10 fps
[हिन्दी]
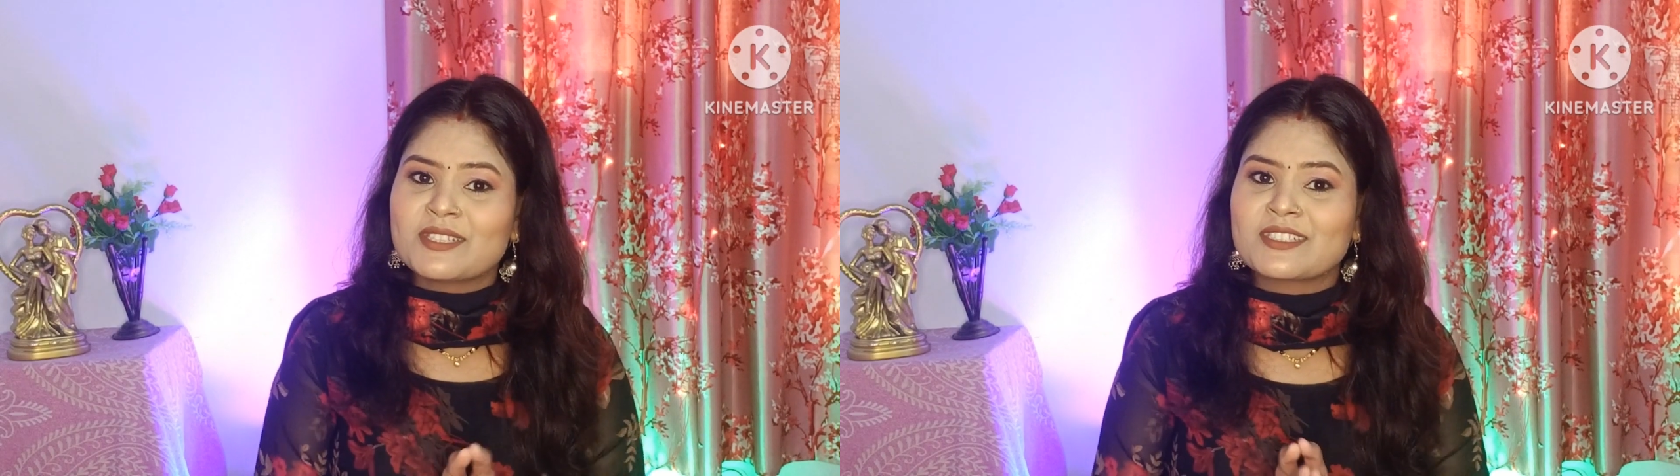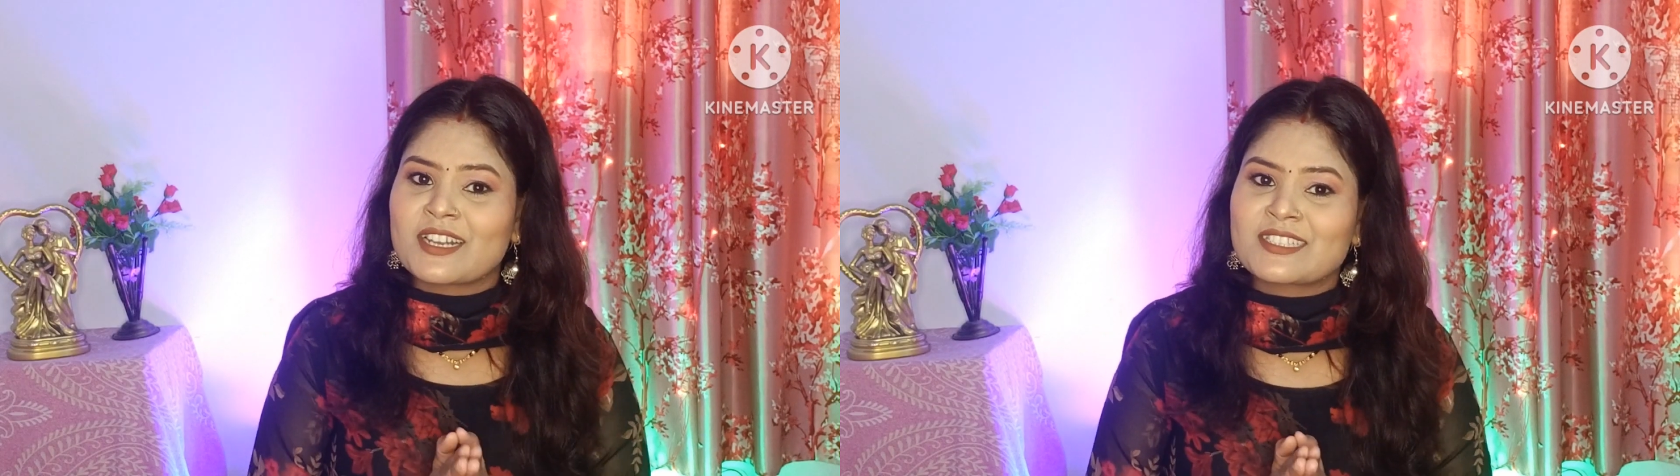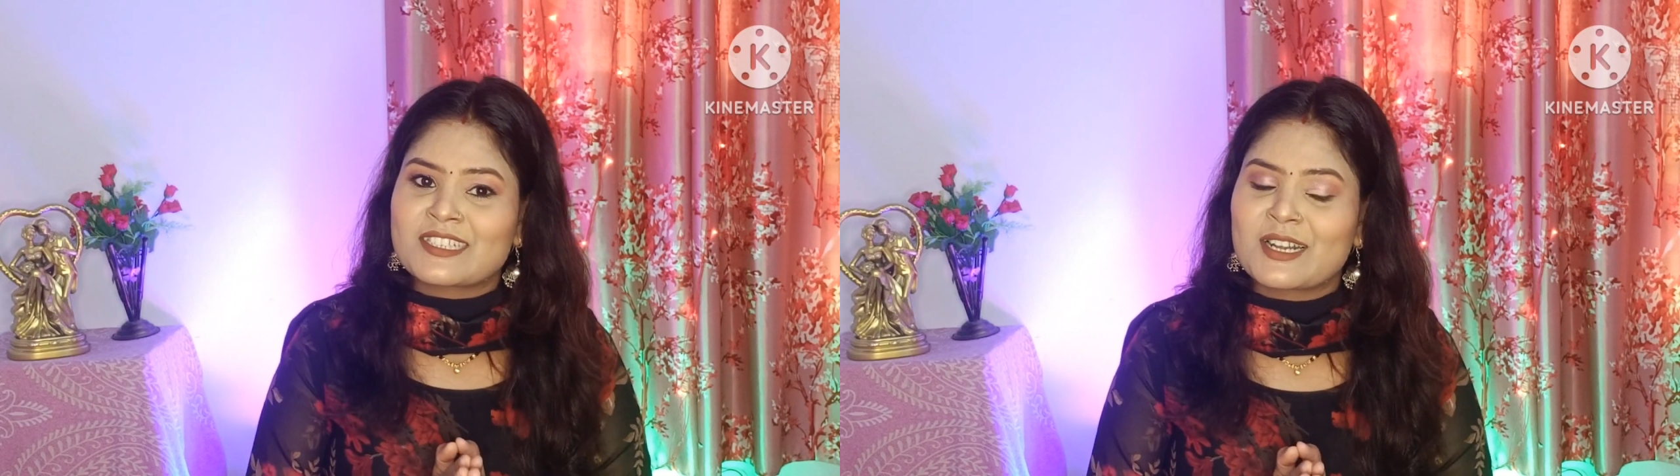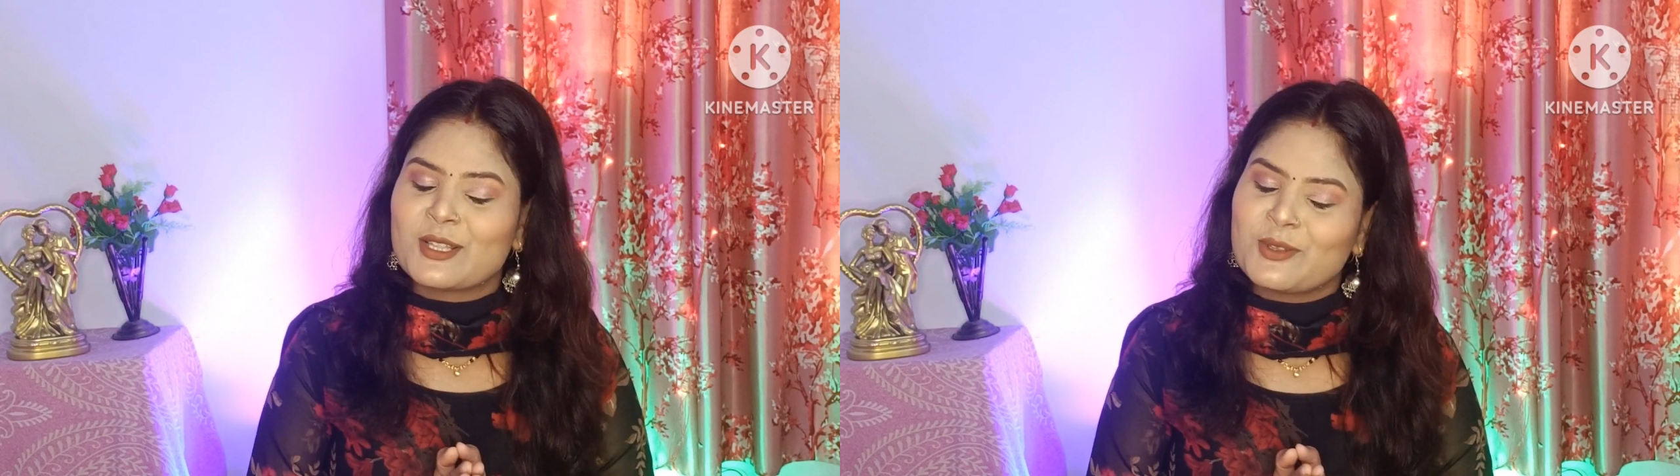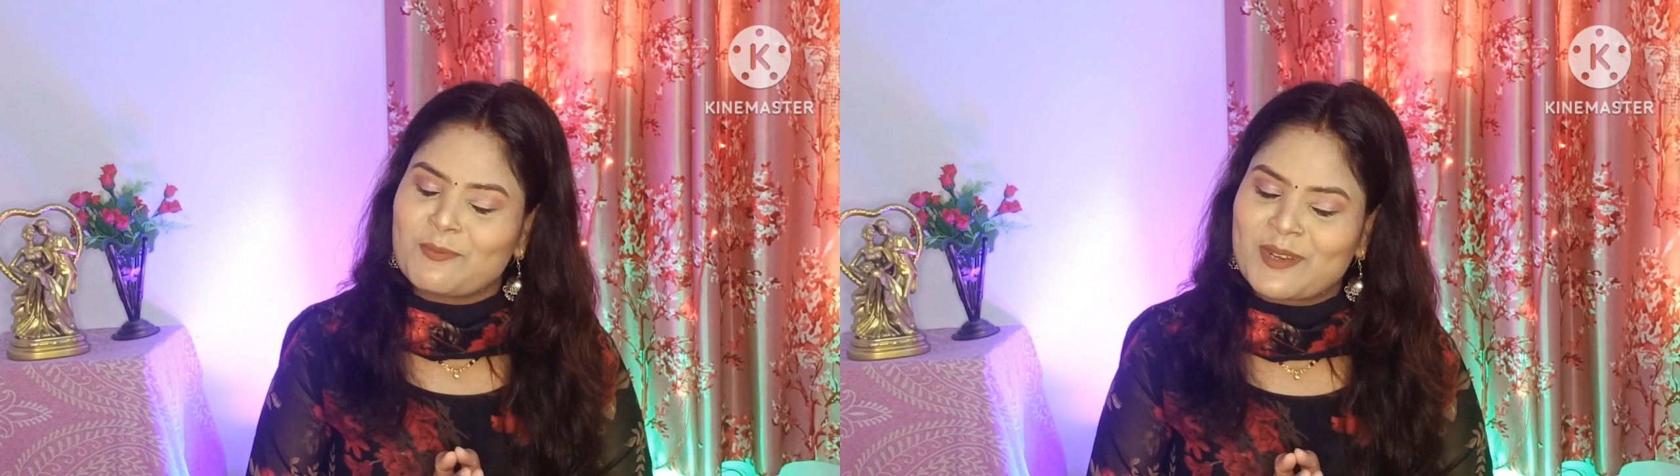इंटरेस्टेड
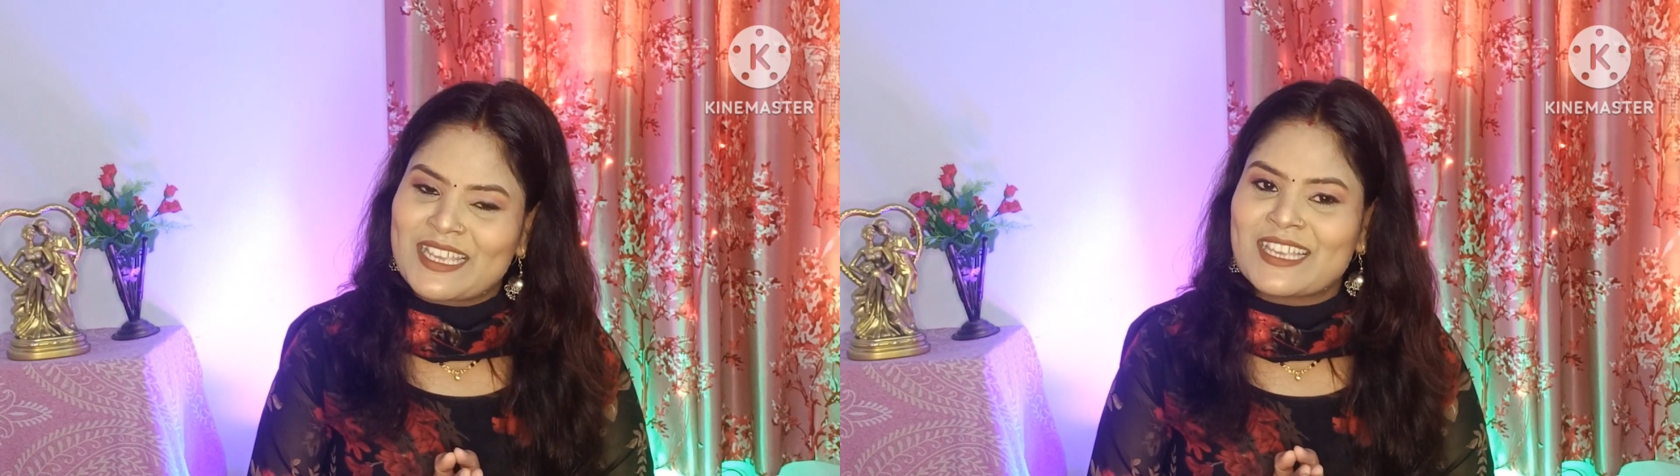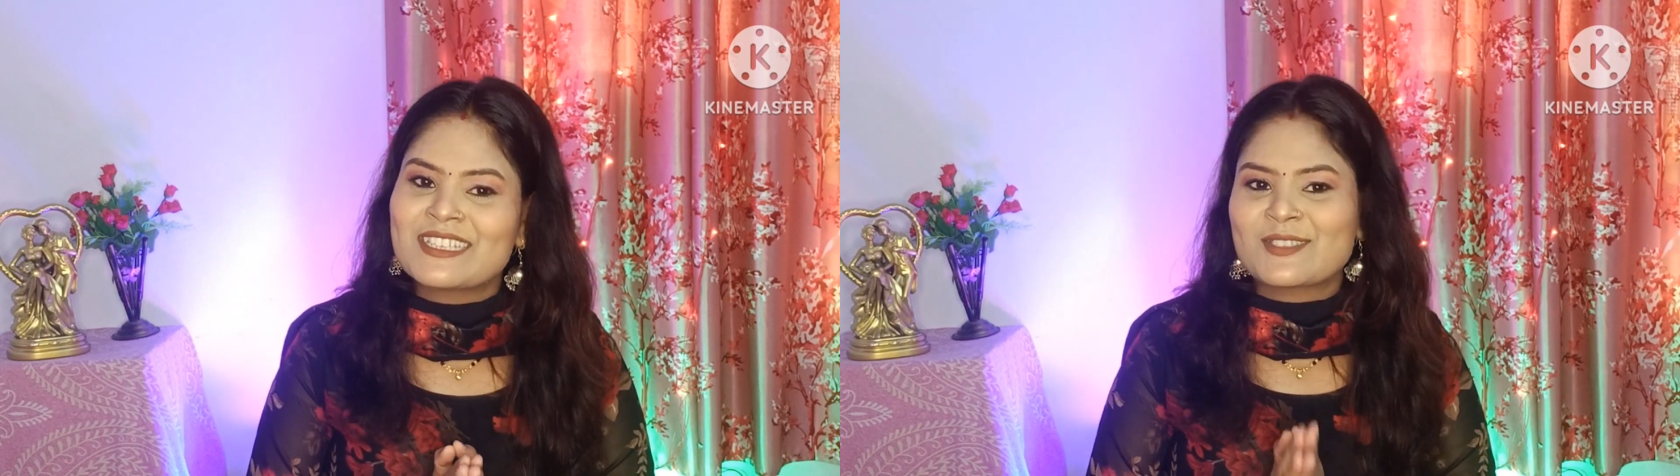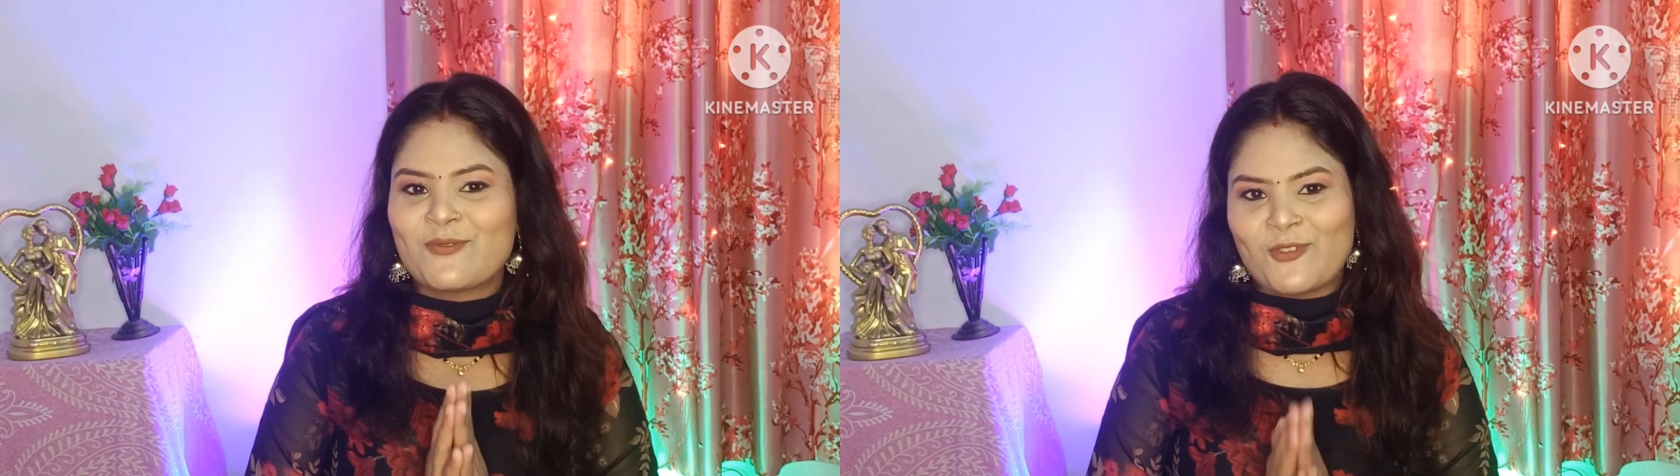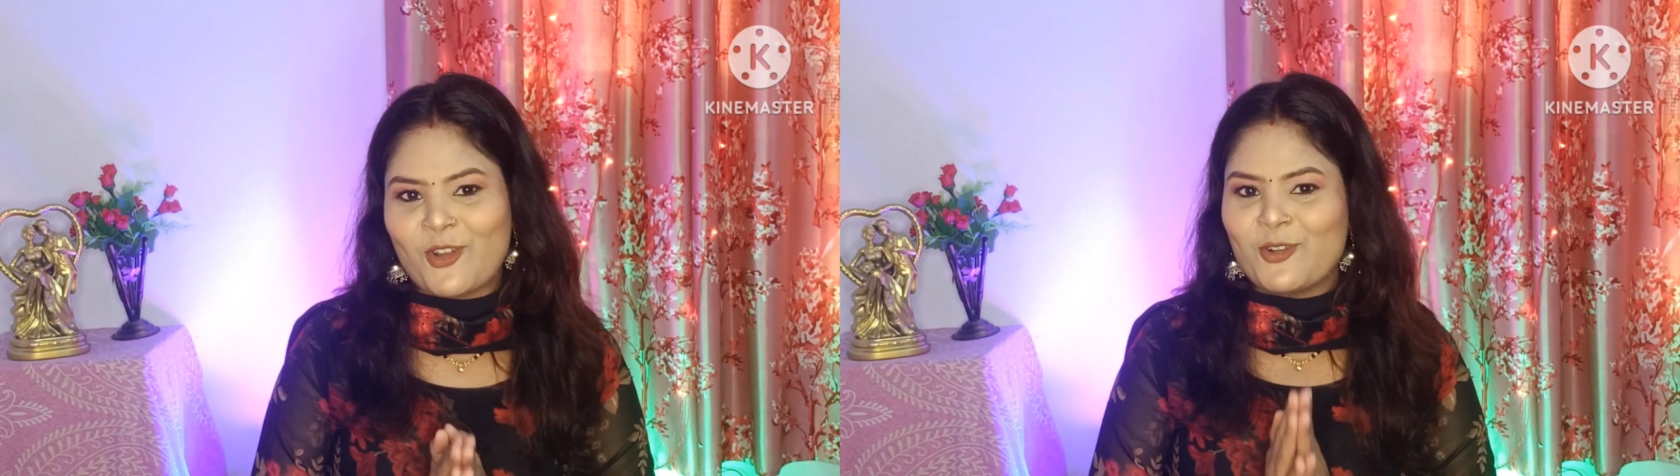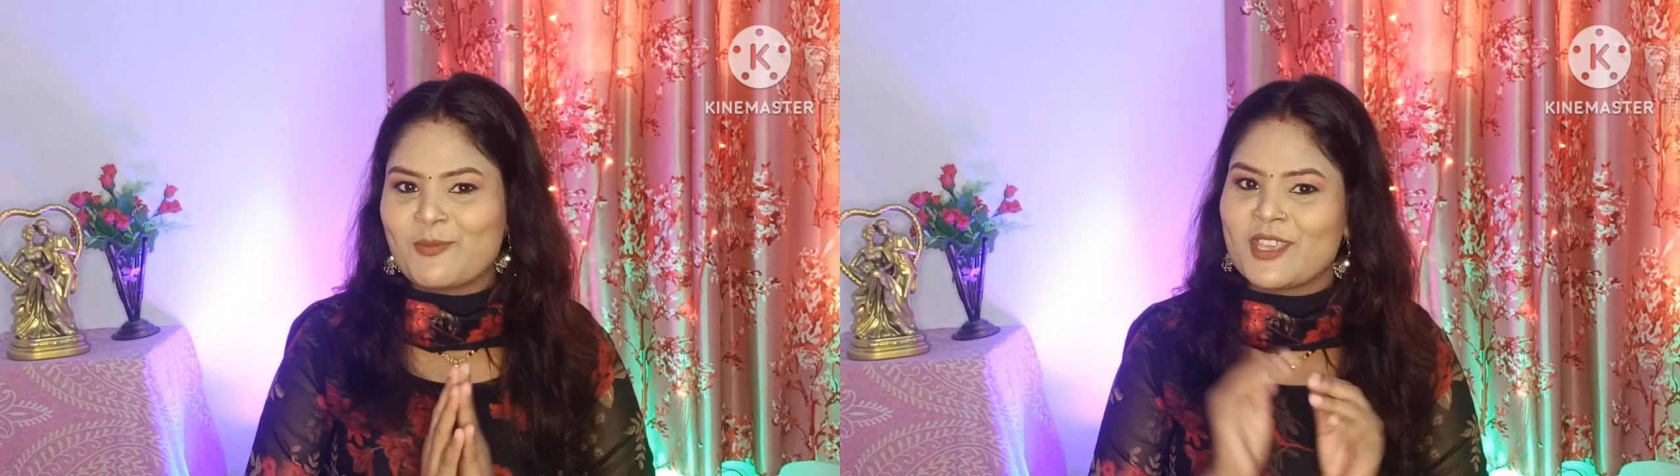हैं तो प्लीज़
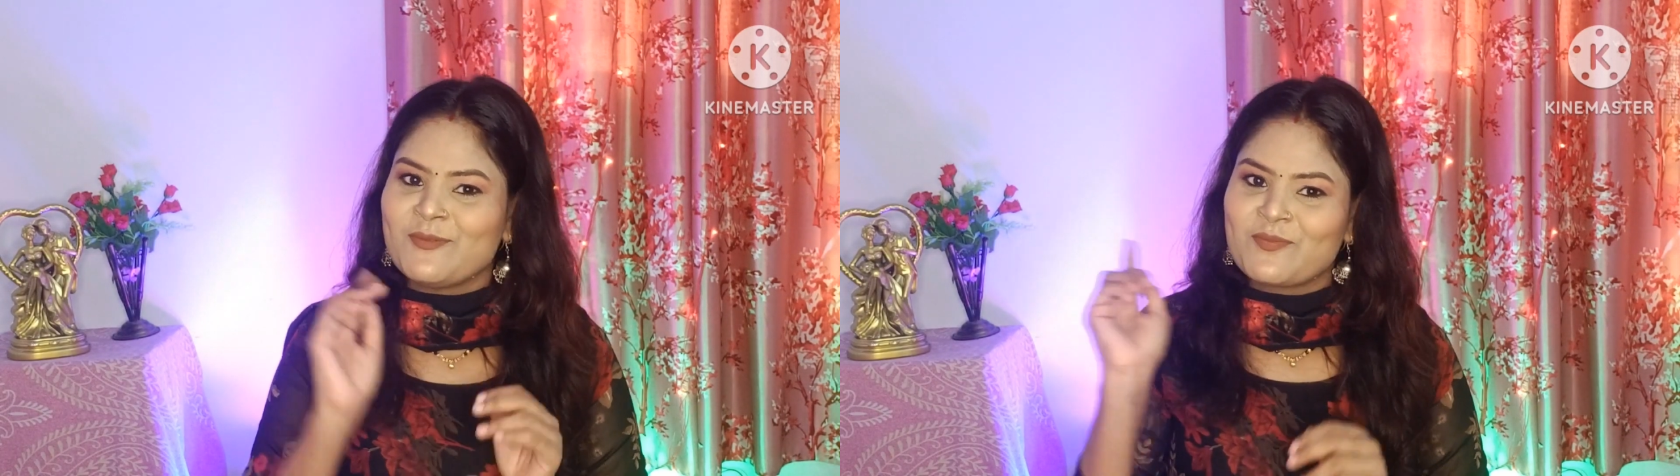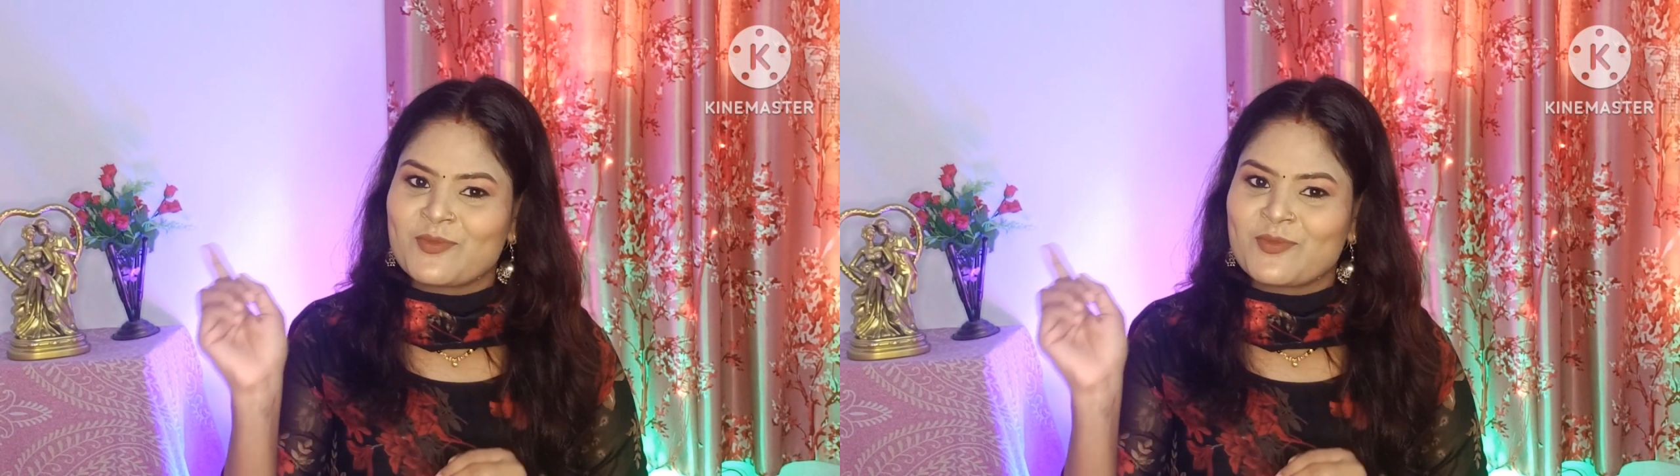फॉलो मी